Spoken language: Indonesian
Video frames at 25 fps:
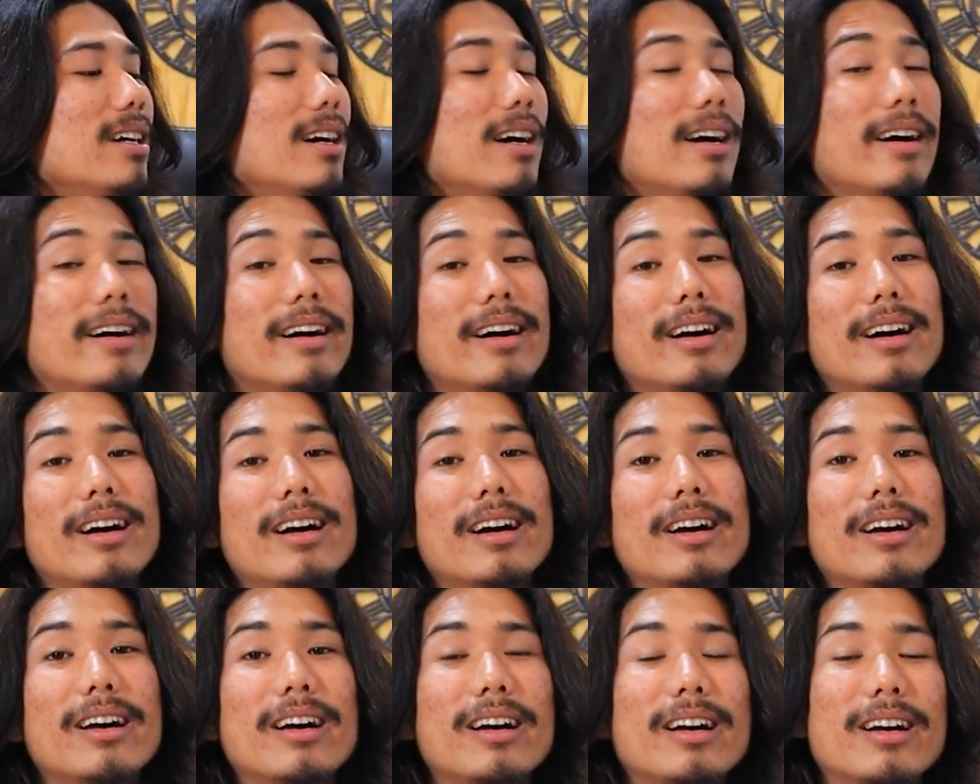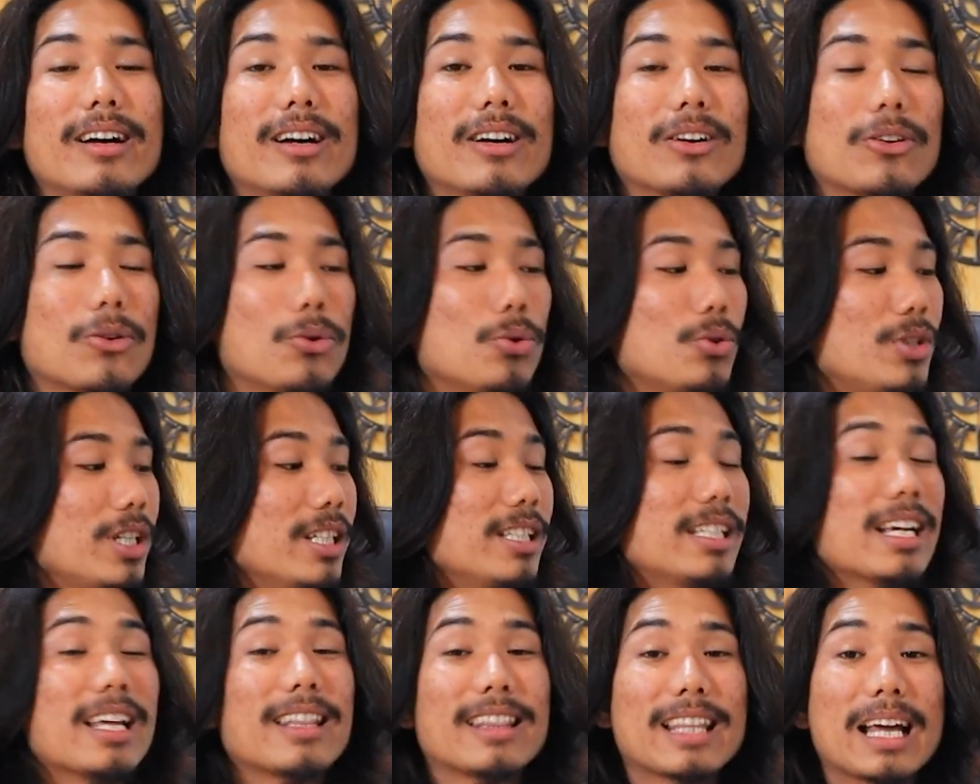uh,
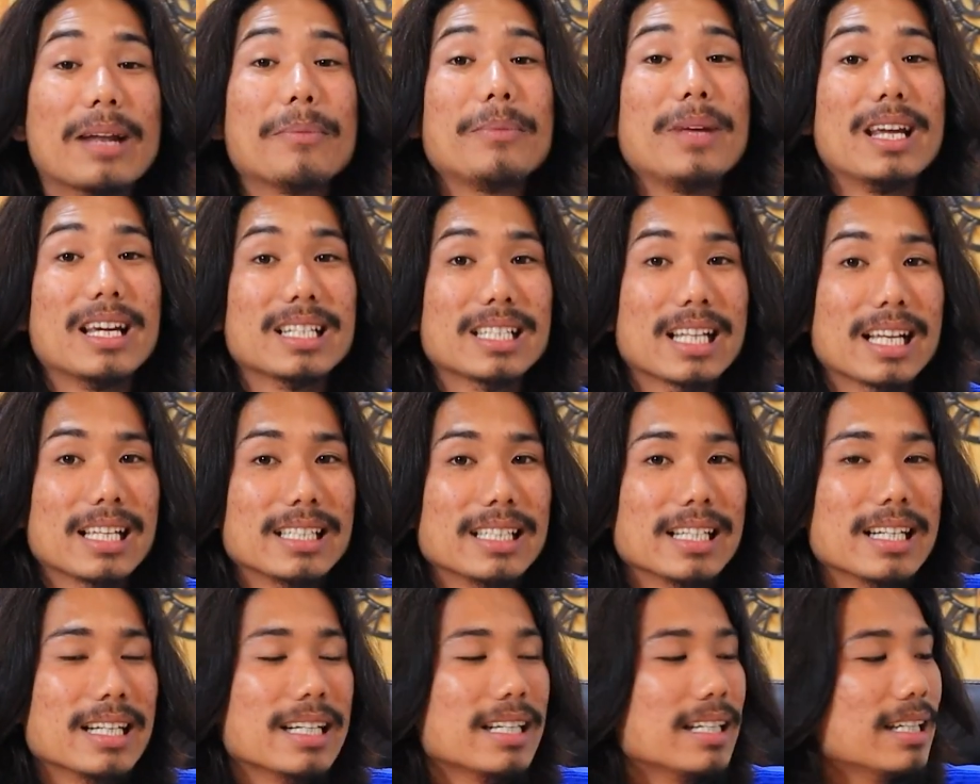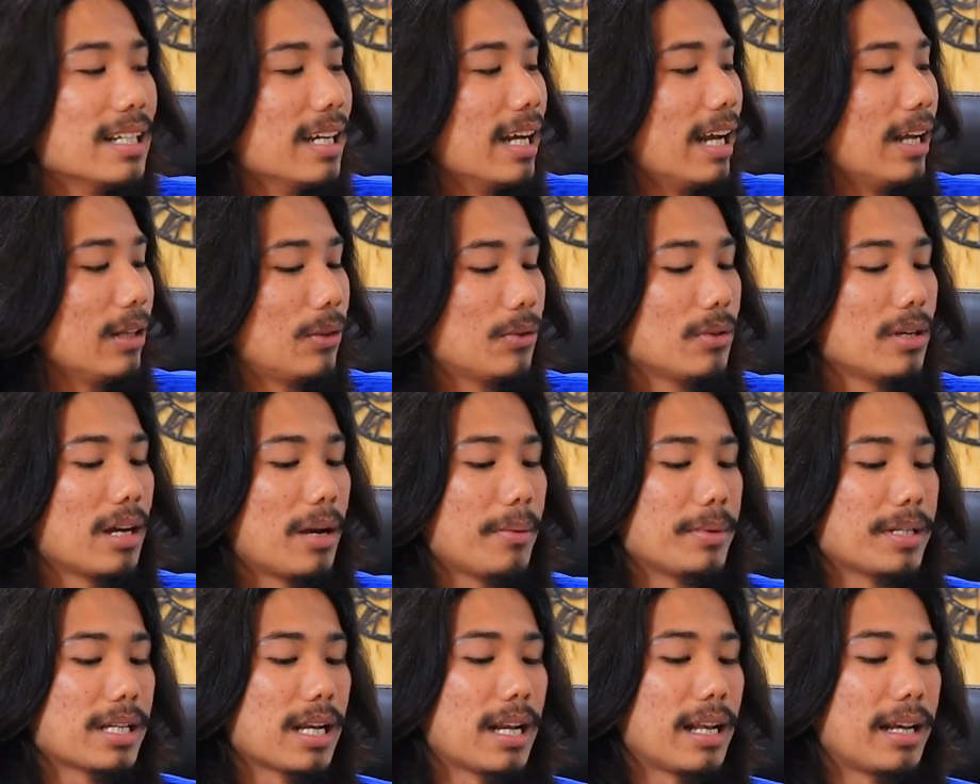kucing jantan biasanya itu
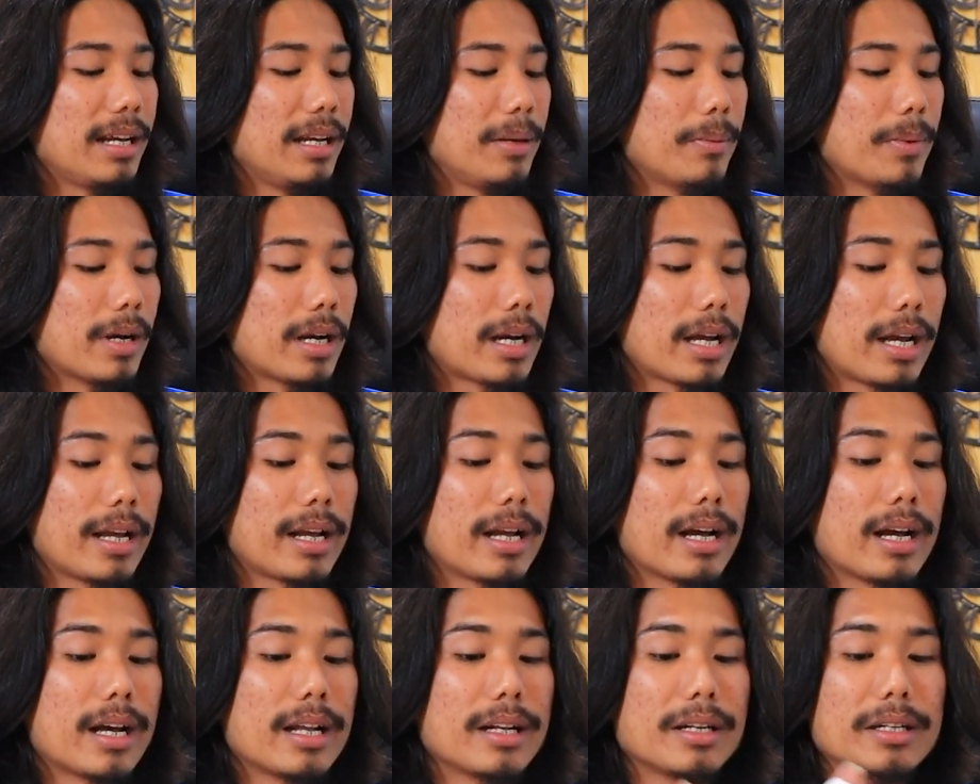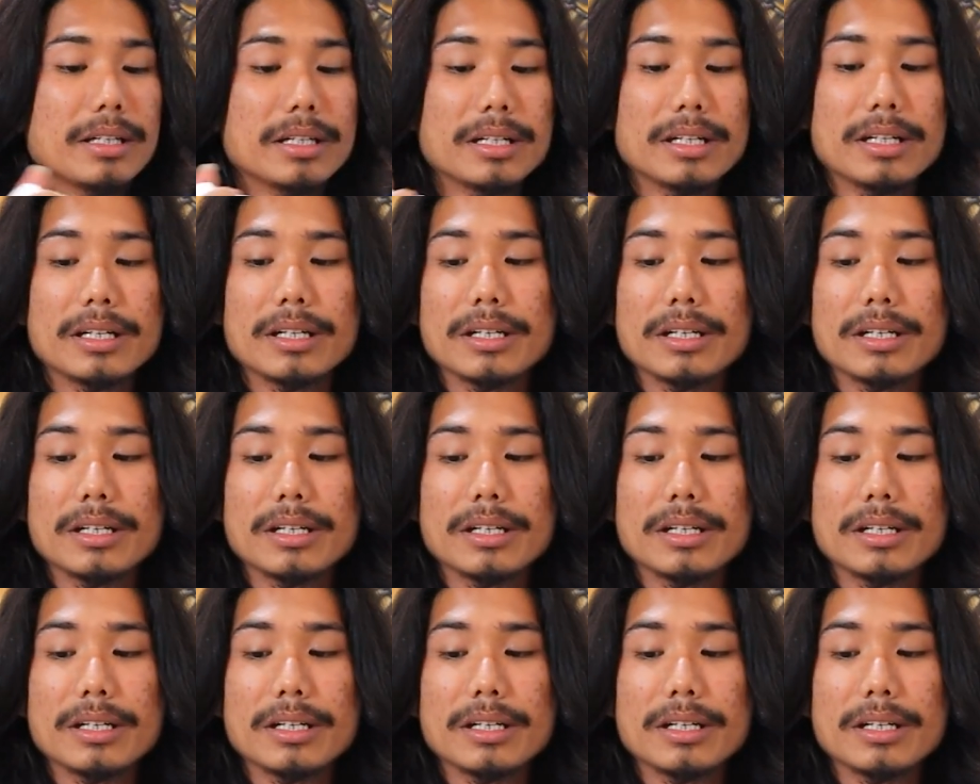nggak bisa lagi dipakaikan